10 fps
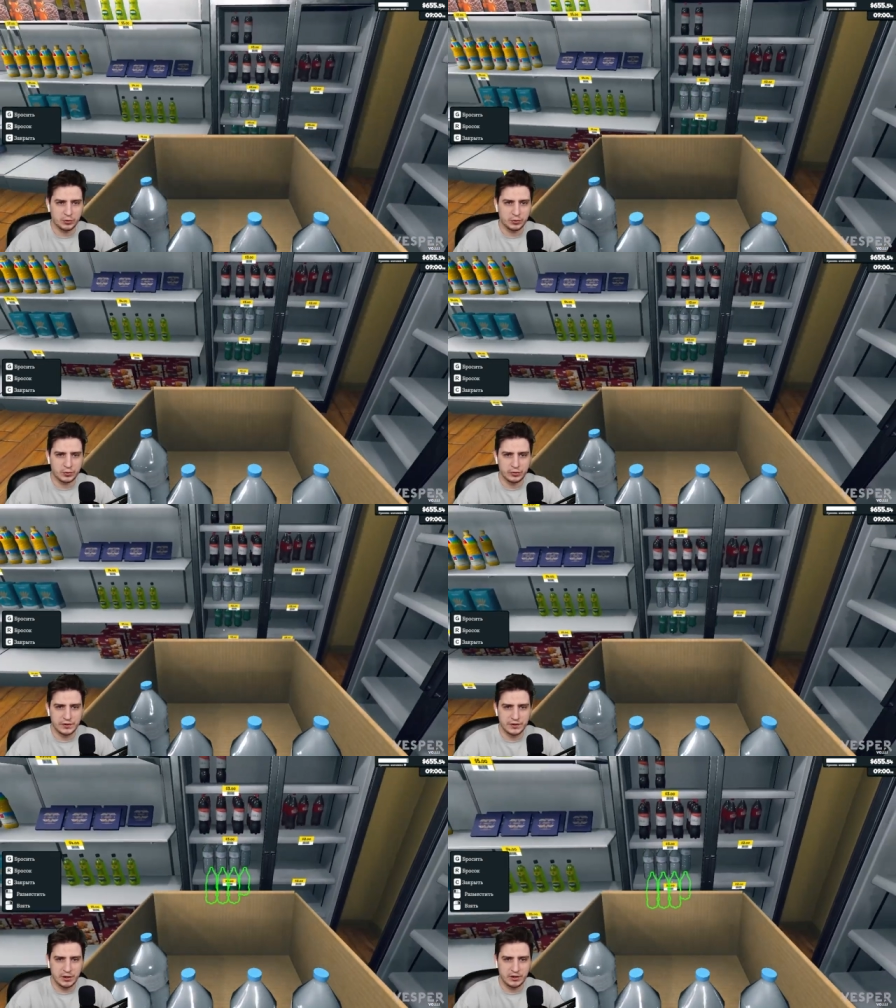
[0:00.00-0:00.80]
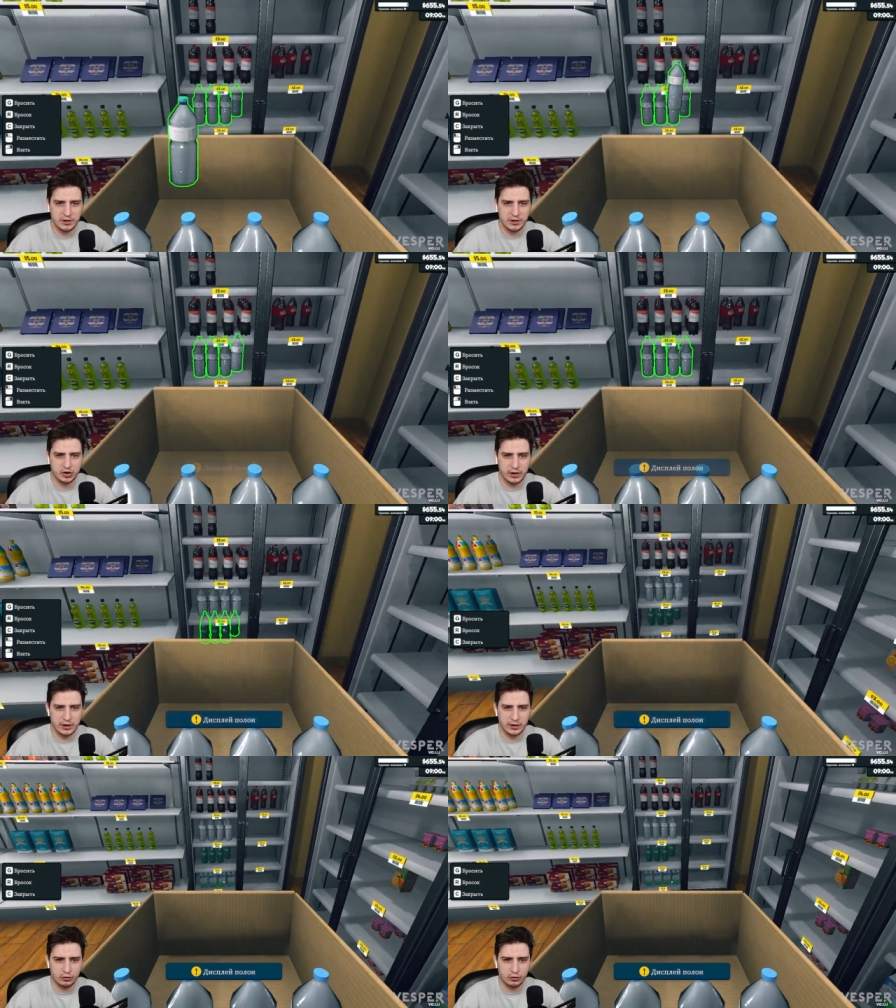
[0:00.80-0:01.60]
нашел себе, и ночлег.
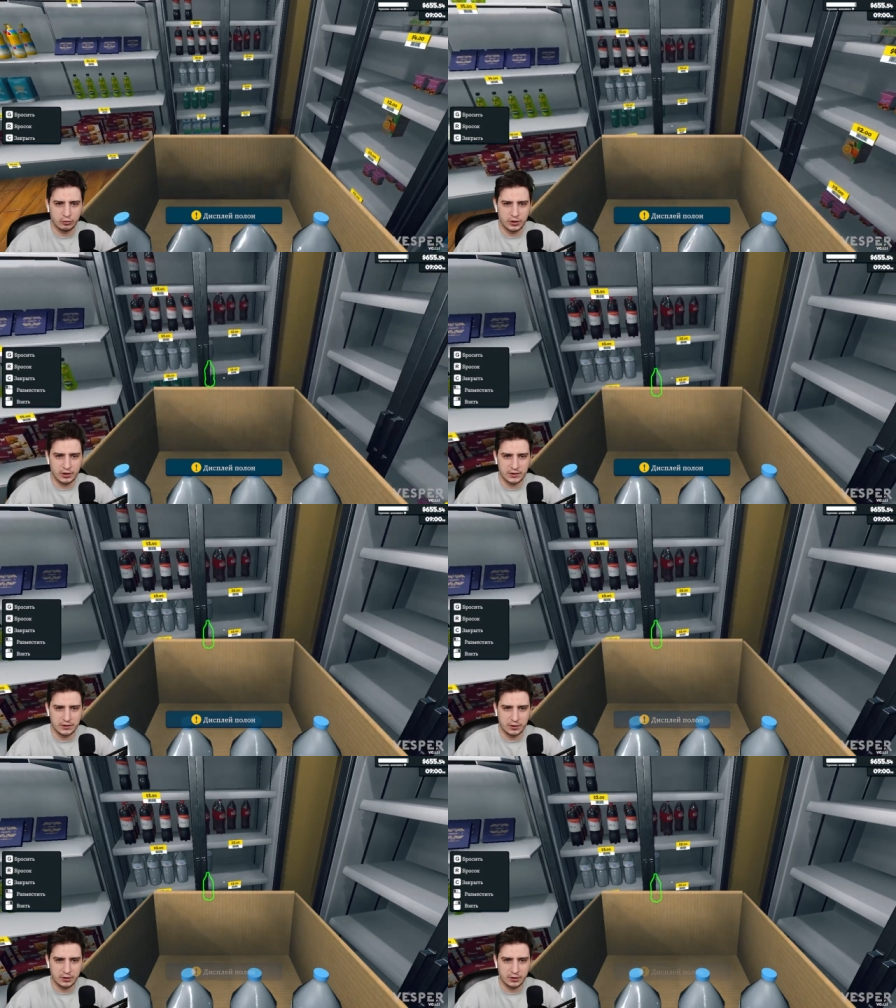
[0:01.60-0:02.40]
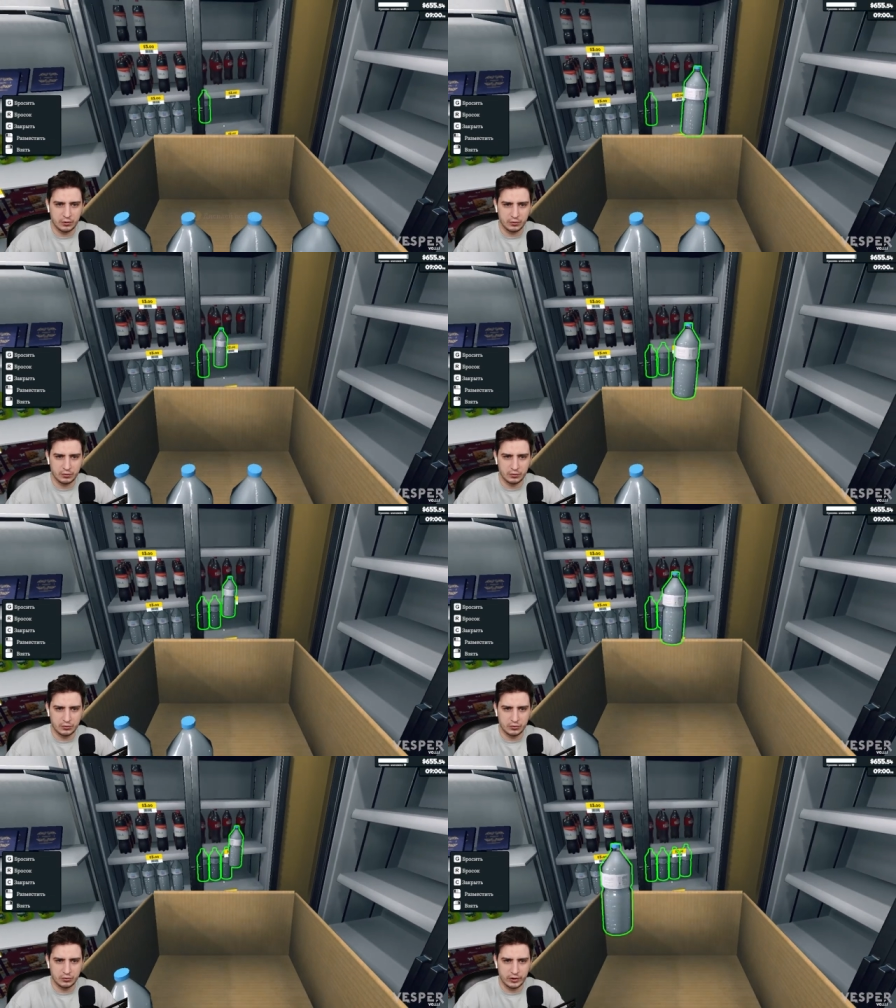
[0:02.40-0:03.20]
Я думаю, Геннадий такой
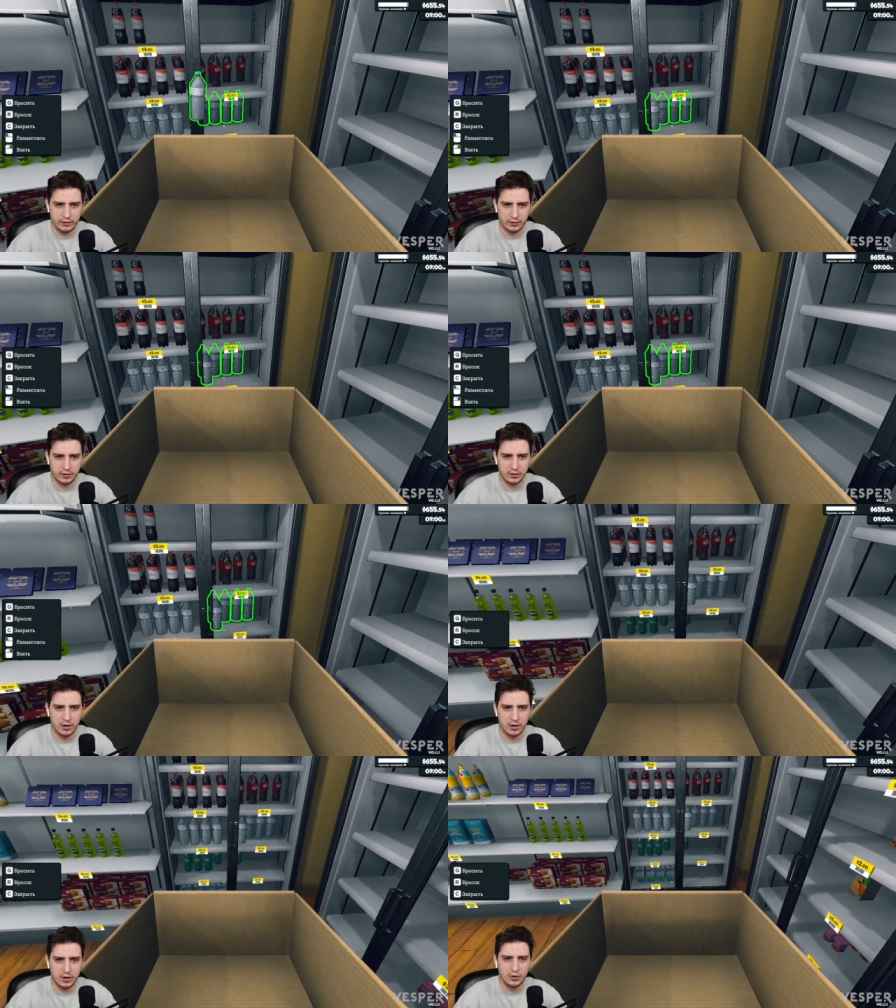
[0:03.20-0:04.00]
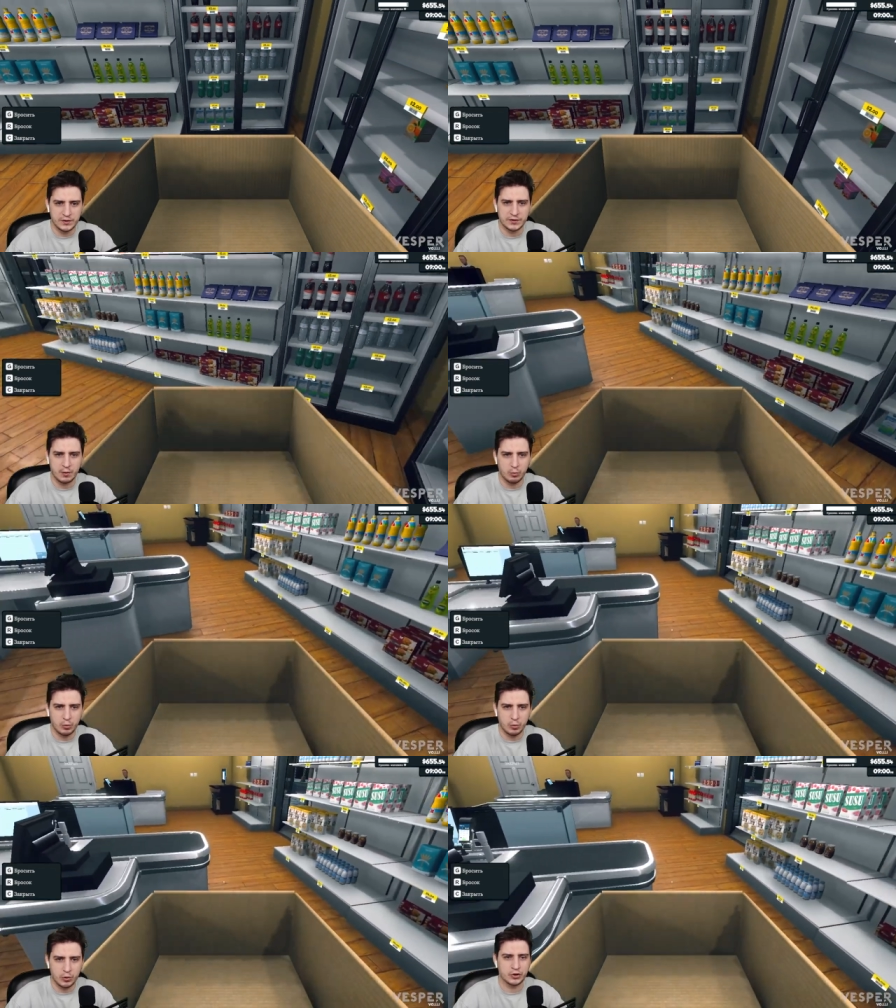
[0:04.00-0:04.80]
человек. Он здесь
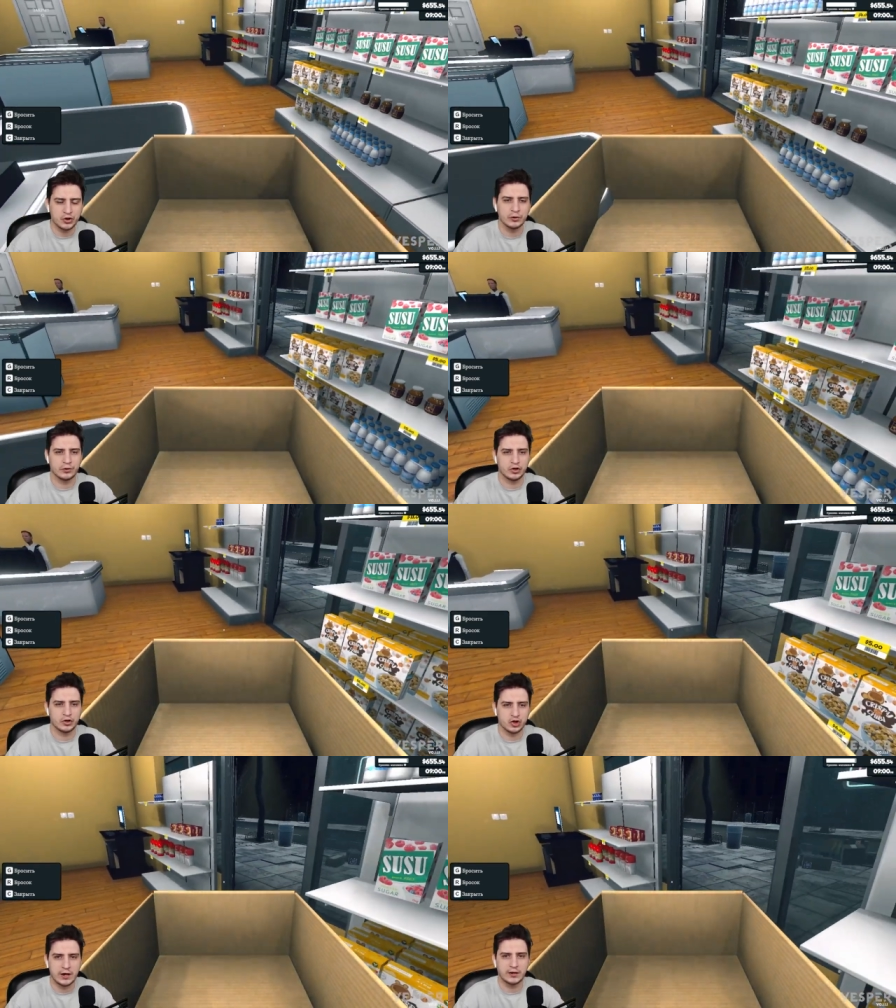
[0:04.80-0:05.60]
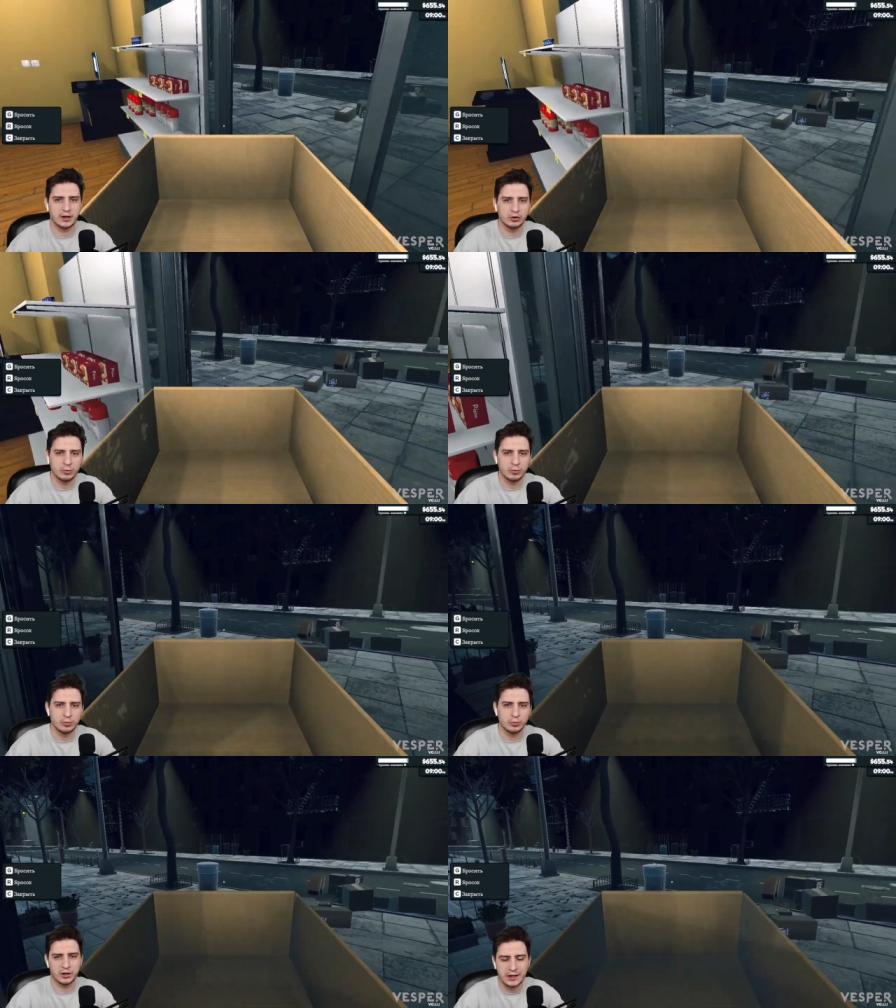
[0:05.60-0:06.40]
работу нашел, ночлег. Я думаю,
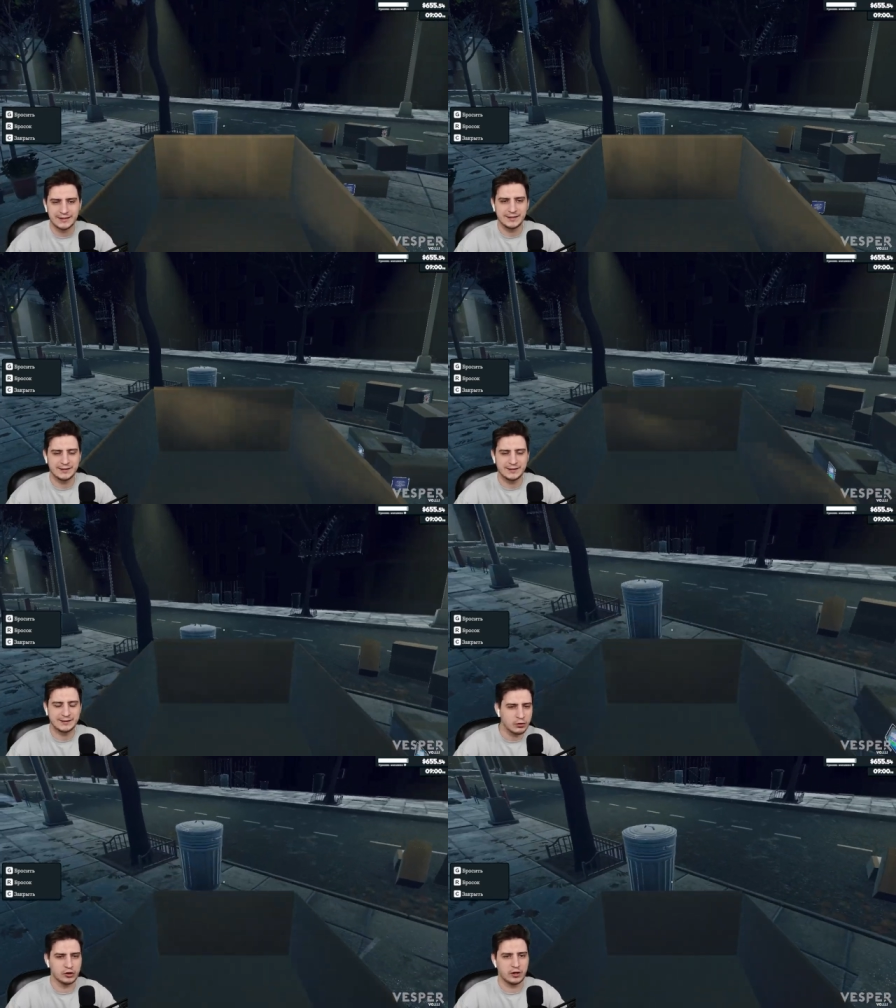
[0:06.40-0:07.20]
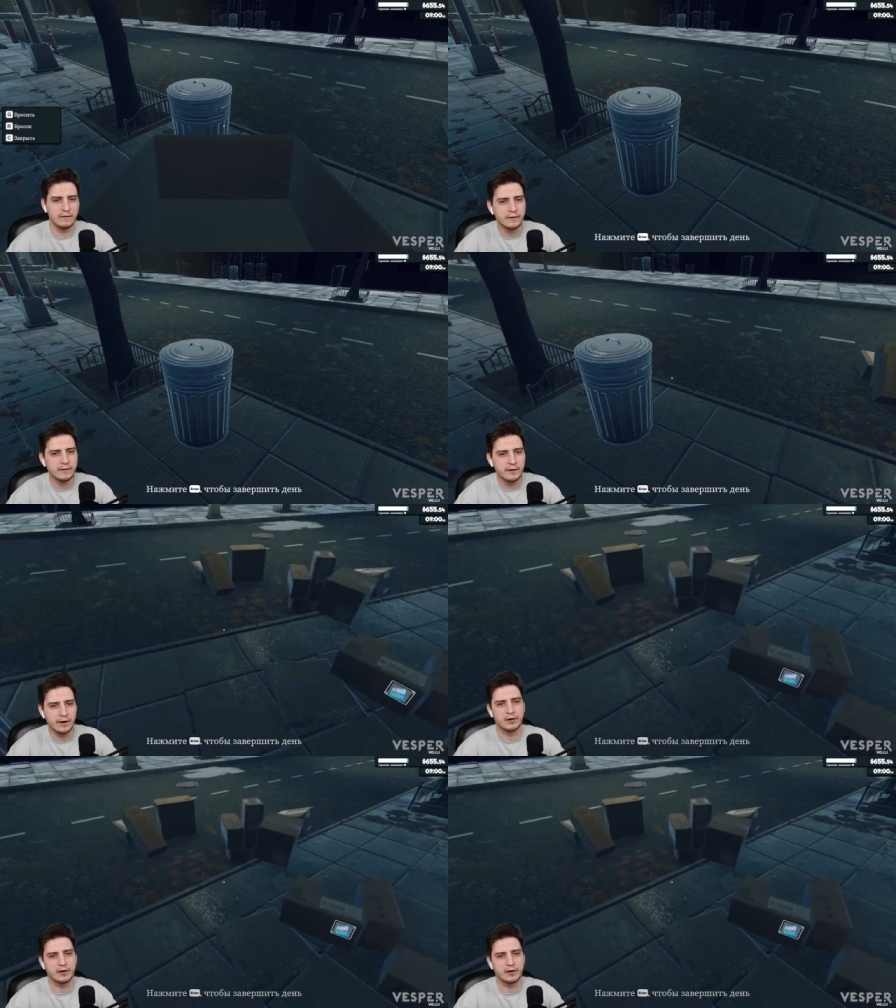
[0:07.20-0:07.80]
Геннадий такой человек.